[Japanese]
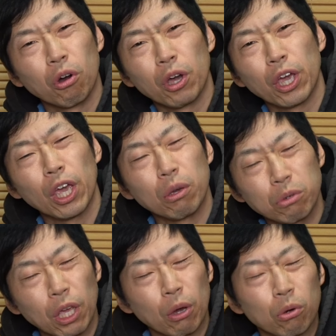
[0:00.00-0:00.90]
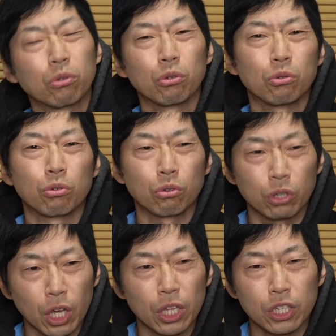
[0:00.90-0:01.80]
えー、受けようということ
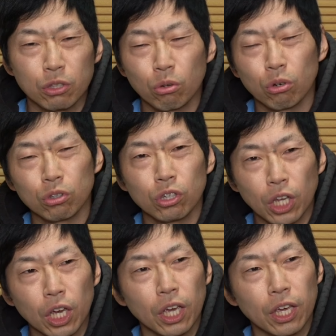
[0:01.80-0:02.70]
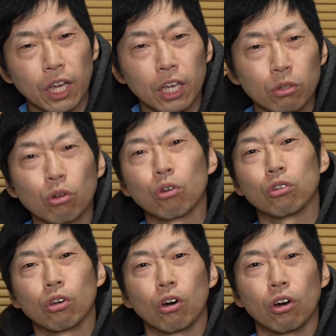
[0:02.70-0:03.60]
で、に等のね、えー、ドローン
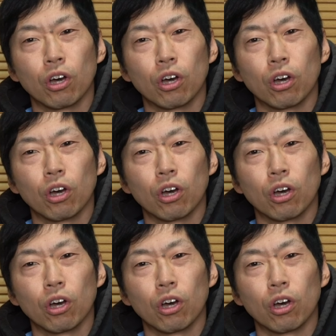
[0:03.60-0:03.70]
の、